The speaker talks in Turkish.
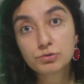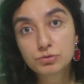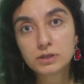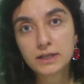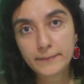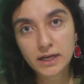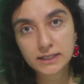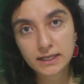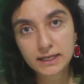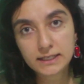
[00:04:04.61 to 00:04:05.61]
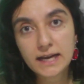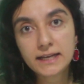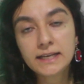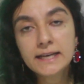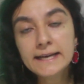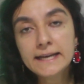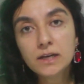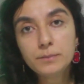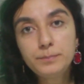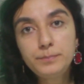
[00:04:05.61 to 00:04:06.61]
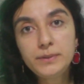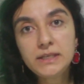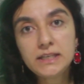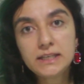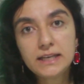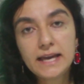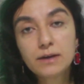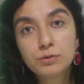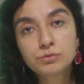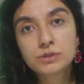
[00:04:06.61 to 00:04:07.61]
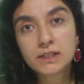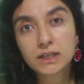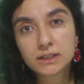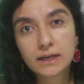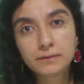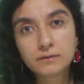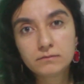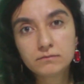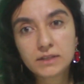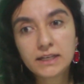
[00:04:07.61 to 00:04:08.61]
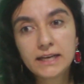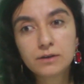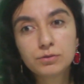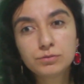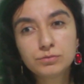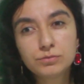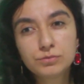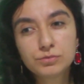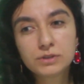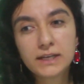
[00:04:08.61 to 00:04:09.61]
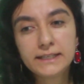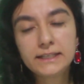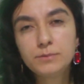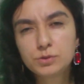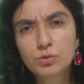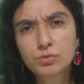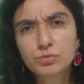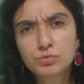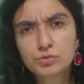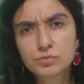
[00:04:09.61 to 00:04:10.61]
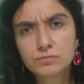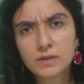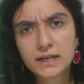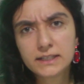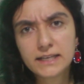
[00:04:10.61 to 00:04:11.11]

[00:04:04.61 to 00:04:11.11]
Özür dilemeye deneyin. Yani bir egonuza takılan yani egonuzla ilgili bir sorununuz mu var?